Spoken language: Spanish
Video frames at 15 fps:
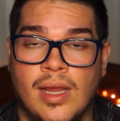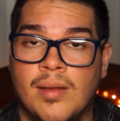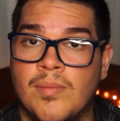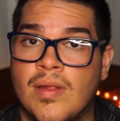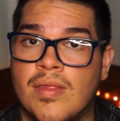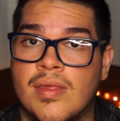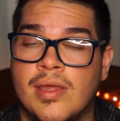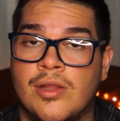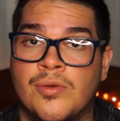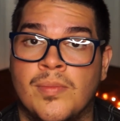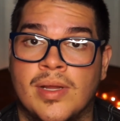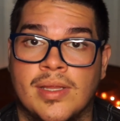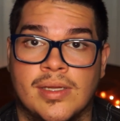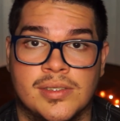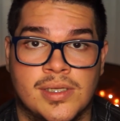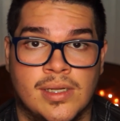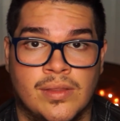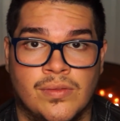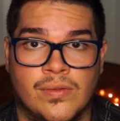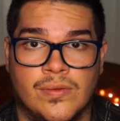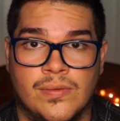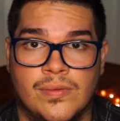ambas siguieron
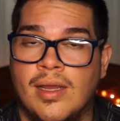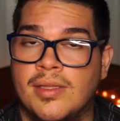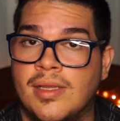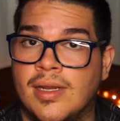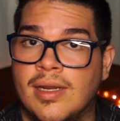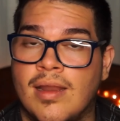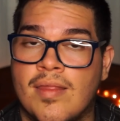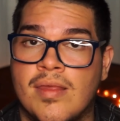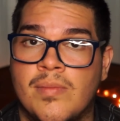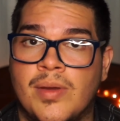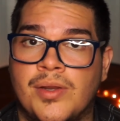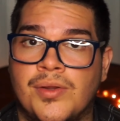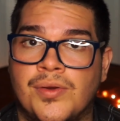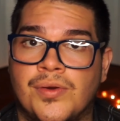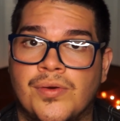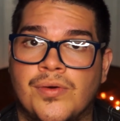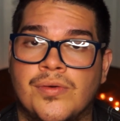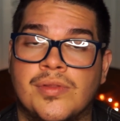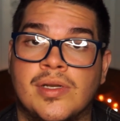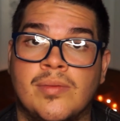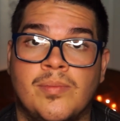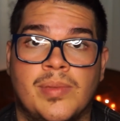batallando hasta que la separó
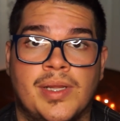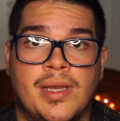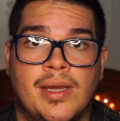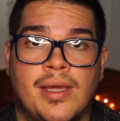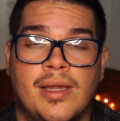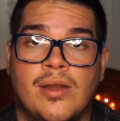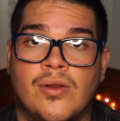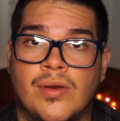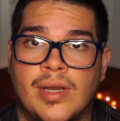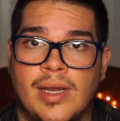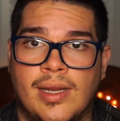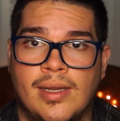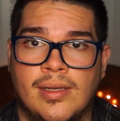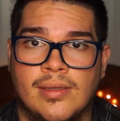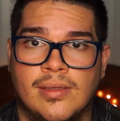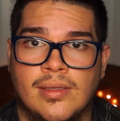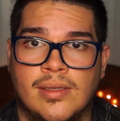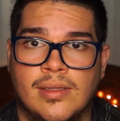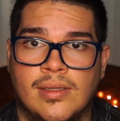otra empleada del local